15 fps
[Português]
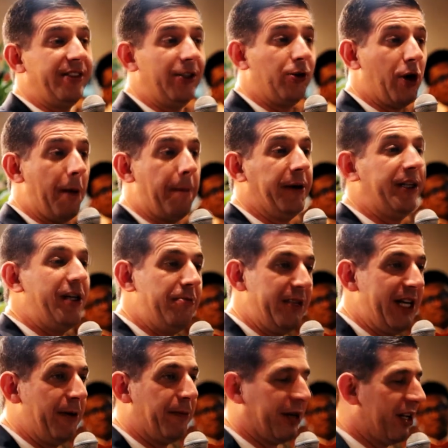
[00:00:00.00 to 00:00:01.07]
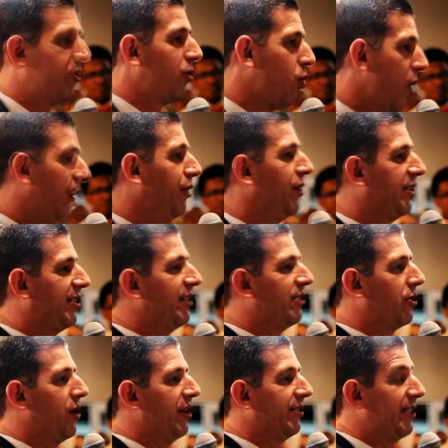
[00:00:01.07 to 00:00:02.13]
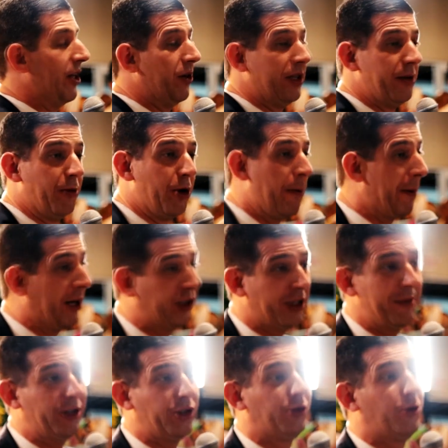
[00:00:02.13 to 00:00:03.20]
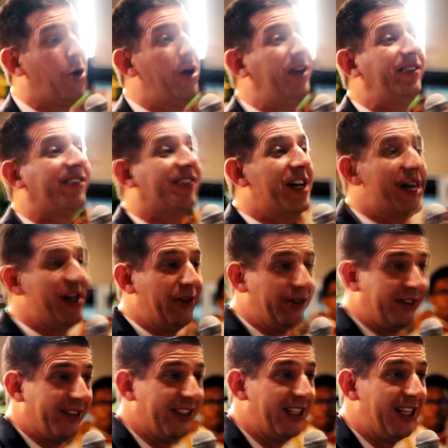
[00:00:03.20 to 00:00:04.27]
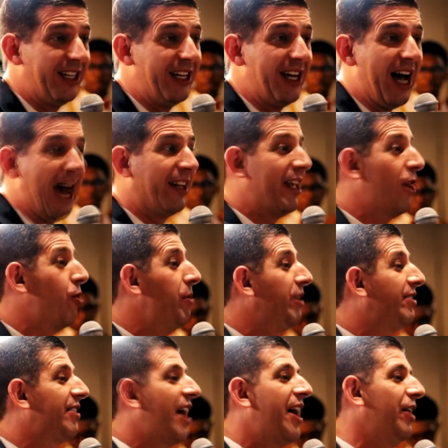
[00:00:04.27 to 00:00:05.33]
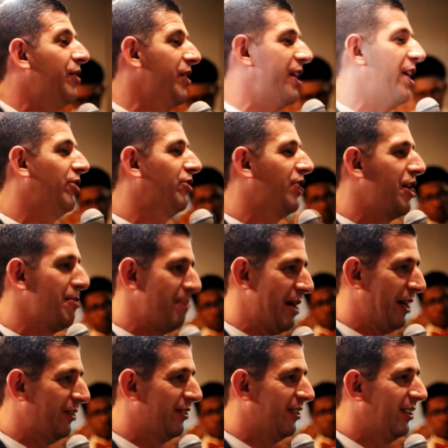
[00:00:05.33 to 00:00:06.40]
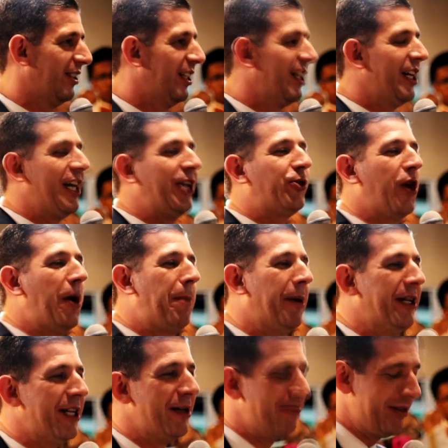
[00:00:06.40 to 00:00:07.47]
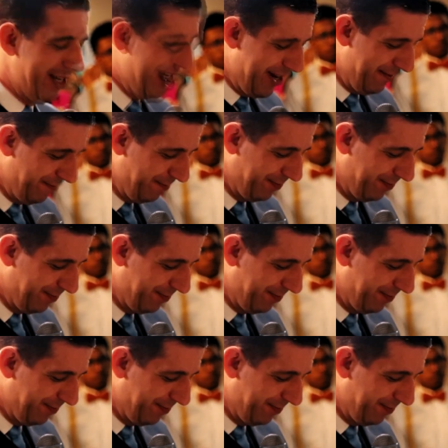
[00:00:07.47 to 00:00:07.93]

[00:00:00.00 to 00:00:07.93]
entrou a pandemia, porque de quando vocês se conheceram demorou praticamente dois anos até começarem o um relacionamento. Entrou a pandemia